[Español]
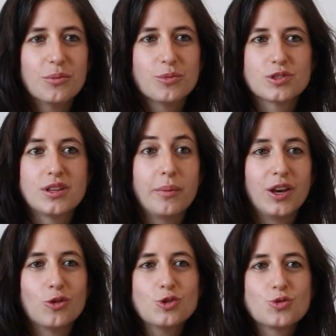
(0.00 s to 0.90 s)
pues
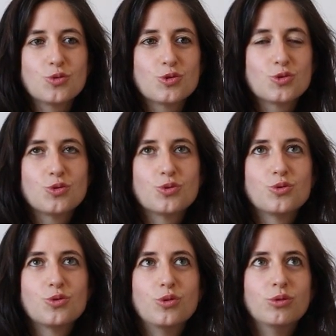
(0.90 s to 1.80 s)
también, ¿no?
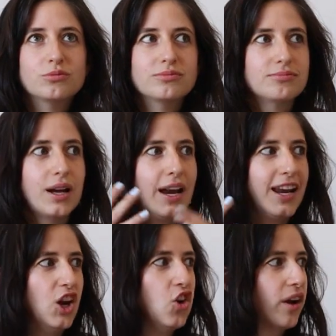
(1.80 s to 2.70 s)
Su,
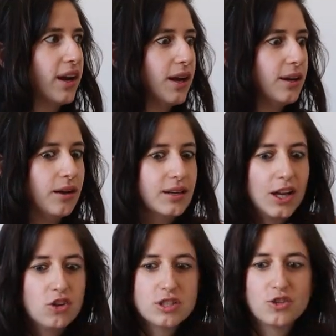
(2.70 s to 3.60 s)
anhelo era
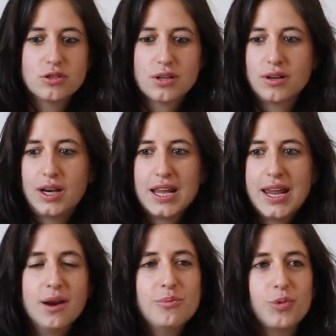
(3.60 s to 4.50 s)
que los niños
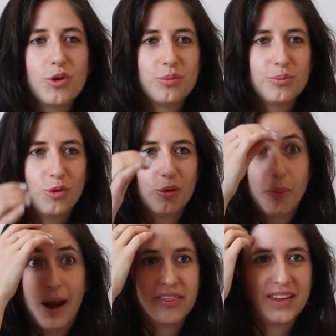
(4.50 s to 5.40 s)
leyeran por,
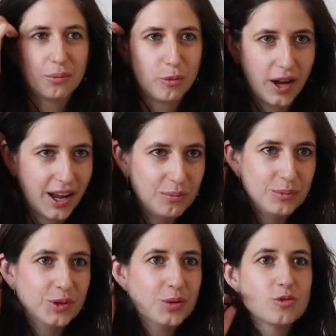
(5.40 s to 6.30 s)
placer, por
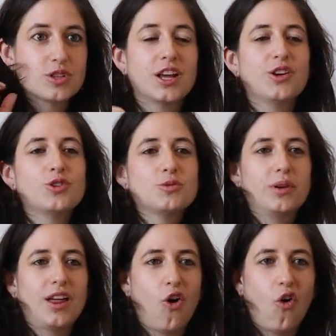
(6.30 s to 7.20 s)
ejemplo, ¿no? Pues ella no es
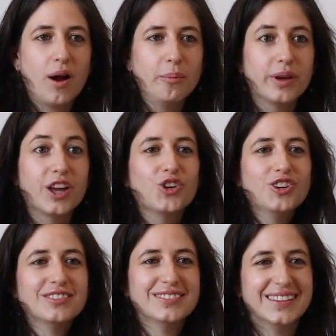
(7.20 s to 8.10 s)
pedagoga,
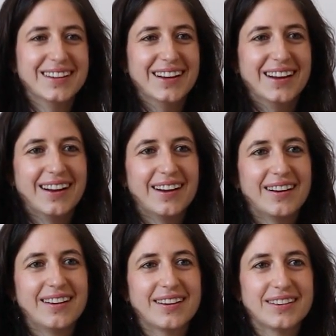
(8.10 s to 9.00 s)
pero
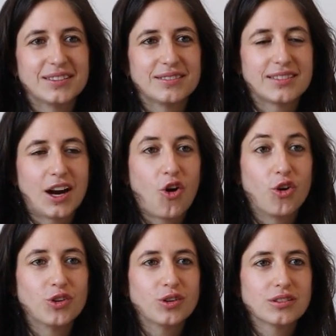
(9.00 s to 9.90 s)
ah,
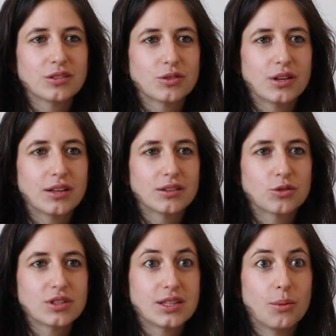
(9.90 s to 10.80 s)
trajo,
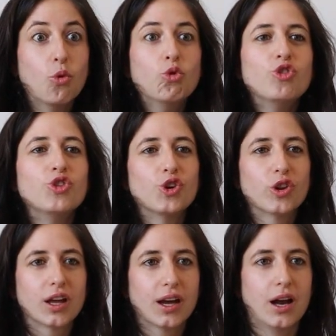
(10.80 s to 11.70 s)
Todo, este mundo
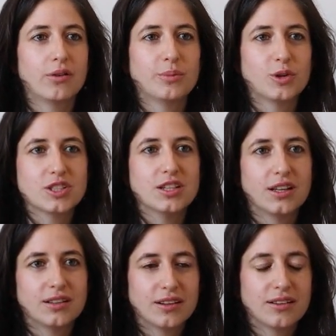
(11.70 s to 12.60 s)
de Harry Potter
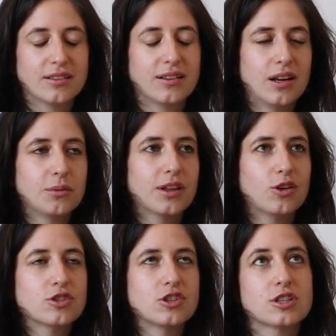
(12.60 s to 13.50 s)
en, en la vida
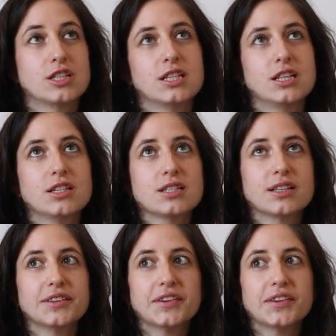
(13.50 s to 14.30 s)
de los niños y las niñas.